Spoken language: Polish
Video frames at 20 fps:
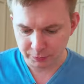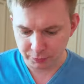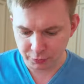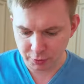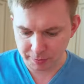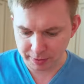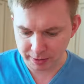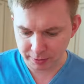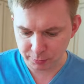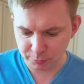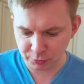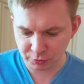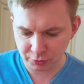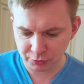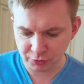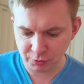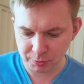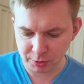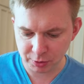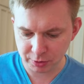Dobra, no
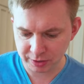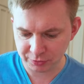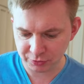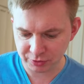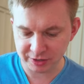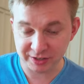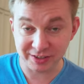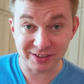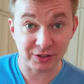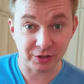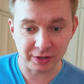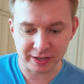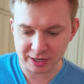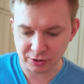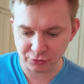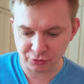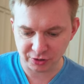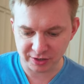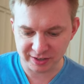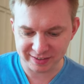przechodzimy do naszej
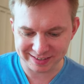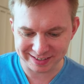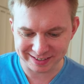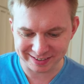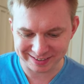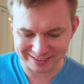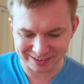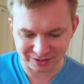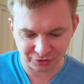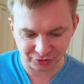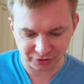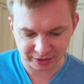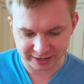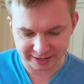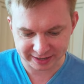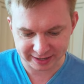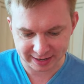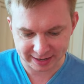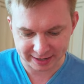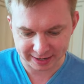jajecznicy z
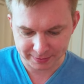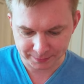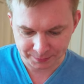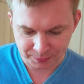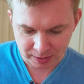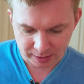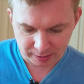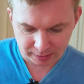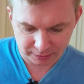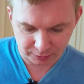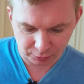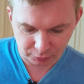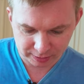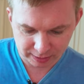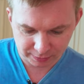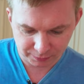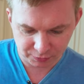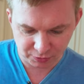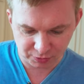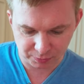trzech jaj i
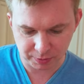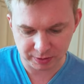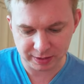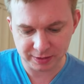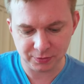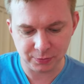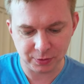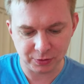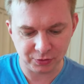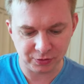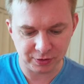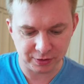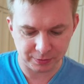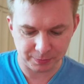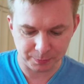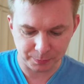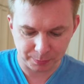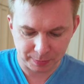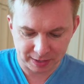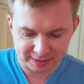tutaj widzimy jest właśnie
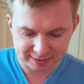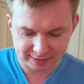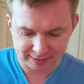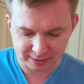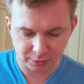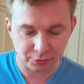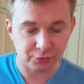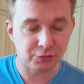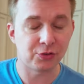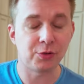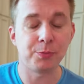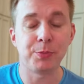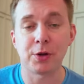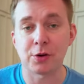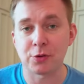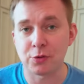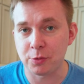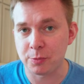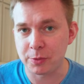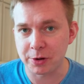masa tego
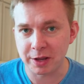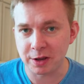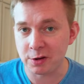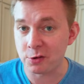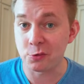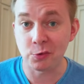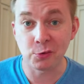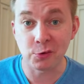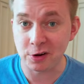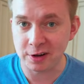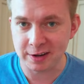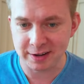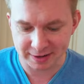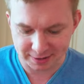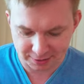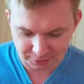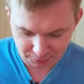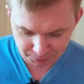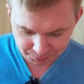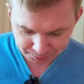szczypiorku mojego
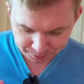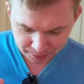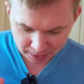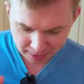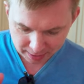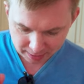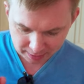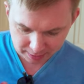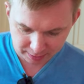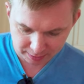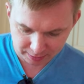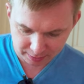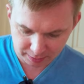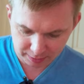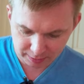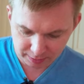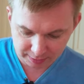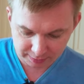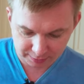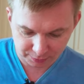ukochanego y,
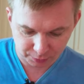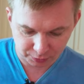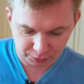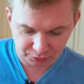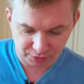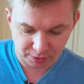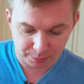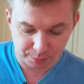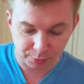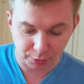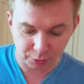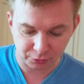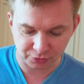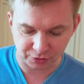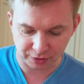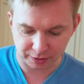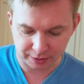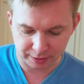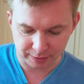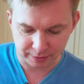i jest właśnie
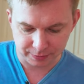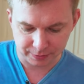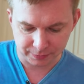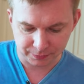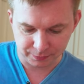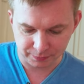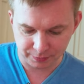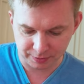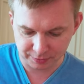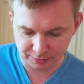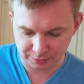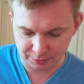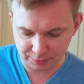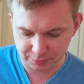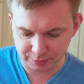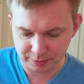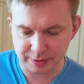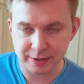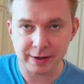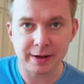boczek. Więc no
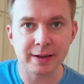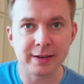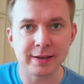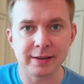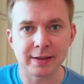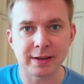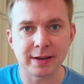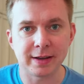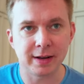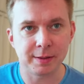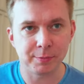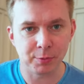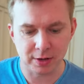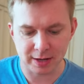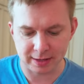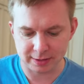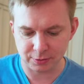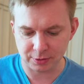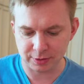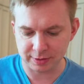generalnie taka na
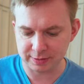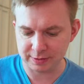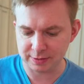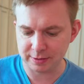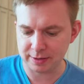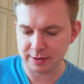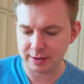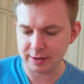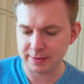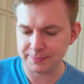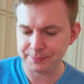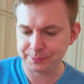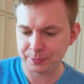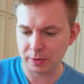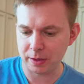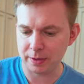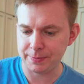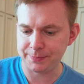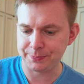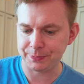bogato jest ta
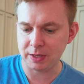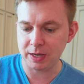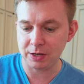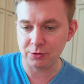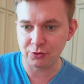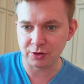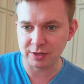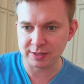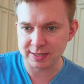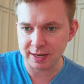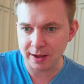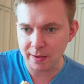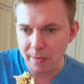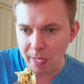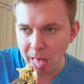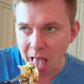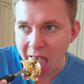jajecznica.